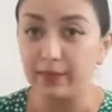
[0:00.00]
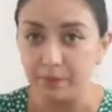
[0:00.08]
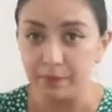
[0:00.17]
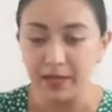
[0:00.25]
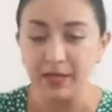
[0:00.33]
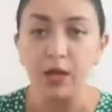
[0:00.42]
que
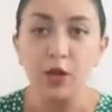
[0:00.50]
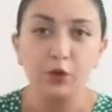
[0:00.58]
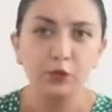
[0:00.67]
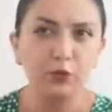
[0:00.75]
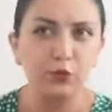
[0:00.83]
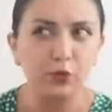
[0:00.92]
también
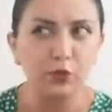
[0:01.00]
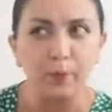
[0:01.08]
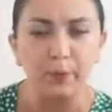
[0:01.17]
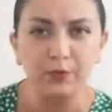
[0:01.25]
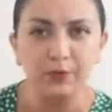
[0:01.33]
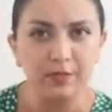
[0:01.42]
nosotros
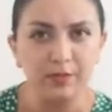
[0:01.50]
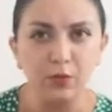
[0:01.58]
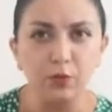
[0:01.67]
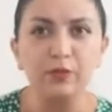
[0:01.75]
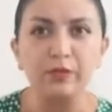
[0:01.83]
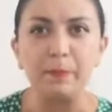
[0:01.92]
somos
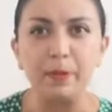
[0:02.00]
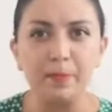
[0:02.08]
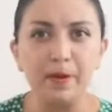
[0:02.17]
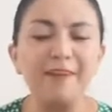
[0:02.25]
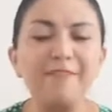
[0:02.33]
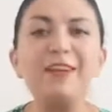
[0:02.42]
testigos en
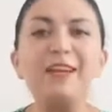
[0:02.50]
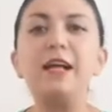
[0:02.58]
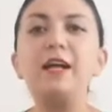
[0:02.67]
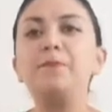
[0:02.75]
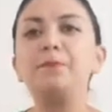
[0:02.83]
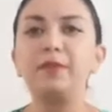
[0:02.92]
primera
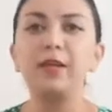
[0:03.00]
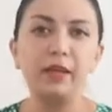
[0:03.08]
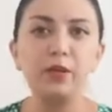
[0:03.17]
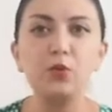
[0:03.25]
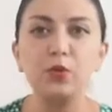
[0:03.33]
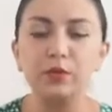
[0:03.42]
fila de
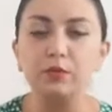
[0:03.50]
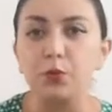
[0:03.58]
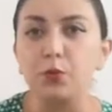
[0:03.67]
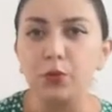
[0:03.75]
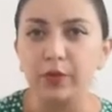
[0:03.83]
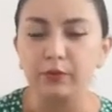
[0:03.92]
aquello que está
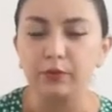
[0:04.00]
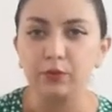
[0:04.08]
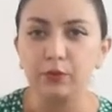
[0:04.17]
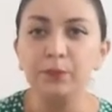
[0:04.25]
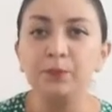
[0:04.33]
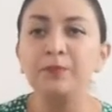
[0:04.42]

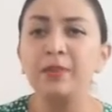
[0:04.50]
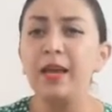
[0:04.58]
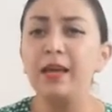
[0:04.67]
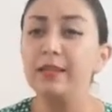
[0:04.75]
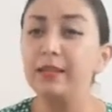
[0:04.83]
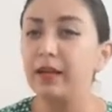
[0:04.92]
ocurriendo, ¿no?
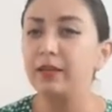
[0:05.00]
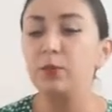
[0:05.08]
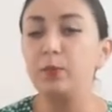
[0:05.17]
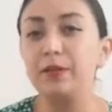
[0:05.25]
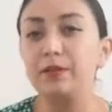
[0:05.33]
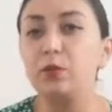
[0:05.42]
En el
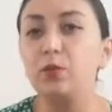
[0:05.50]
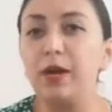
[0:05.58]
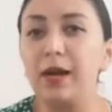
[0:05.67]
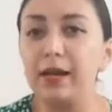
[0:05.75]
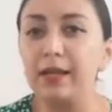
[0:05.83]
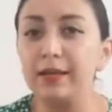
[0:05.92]
caso
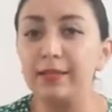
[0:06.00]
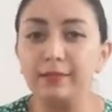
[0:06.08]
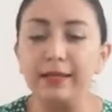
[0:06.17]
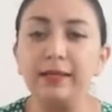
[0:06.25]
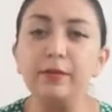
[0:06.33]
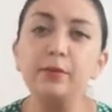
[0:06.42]
particular de
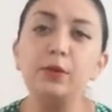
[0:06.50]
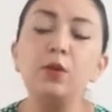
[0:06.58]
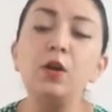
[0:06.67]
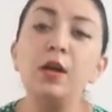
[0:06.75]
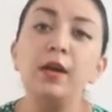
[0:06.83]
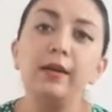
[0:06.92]
este
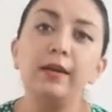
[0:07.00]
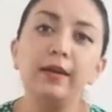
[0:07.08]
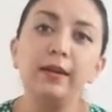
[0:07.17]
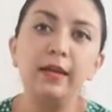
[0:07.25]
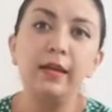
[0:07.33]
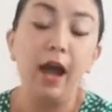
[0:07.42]
libro,
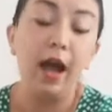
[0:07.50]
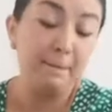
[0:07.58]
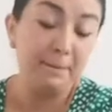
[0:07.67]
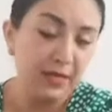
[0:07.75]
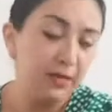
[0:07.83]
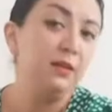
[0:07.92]
eh, a
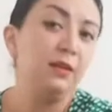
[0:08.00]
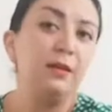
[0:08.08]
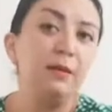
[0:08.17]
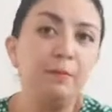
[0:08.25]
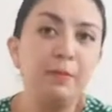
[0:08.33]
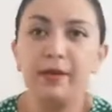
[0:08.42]
mí
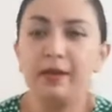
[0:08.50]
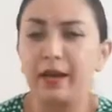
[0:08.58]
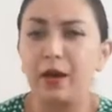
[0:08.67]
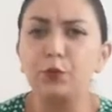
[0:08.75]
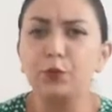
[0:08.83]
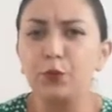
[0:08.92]
me
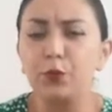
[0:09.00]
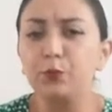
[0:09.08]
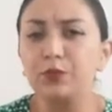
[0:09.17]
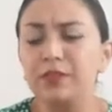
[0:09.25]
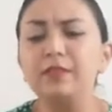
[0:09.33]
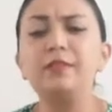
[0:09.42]
causó
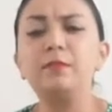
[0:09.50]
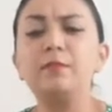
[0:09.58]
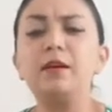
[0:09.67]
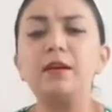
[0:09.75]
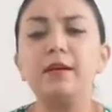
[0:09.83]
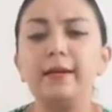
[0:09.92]

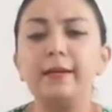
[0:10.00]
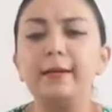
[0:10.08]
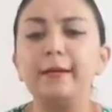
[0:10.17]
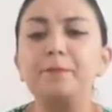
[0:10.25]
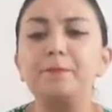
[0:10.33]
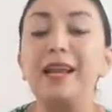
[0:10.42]
muchísima
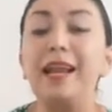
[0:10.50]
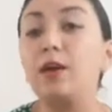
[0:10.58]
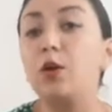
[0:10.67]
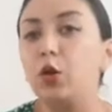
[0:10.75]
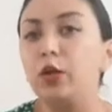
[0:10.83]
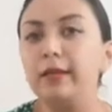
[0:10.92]
eh,
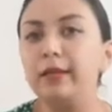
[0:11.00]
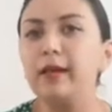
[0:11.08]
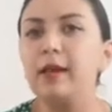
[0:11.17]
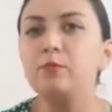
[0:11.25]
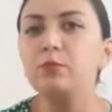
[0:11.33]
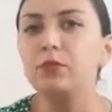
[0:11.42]

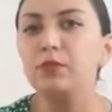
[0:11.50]
melancolía y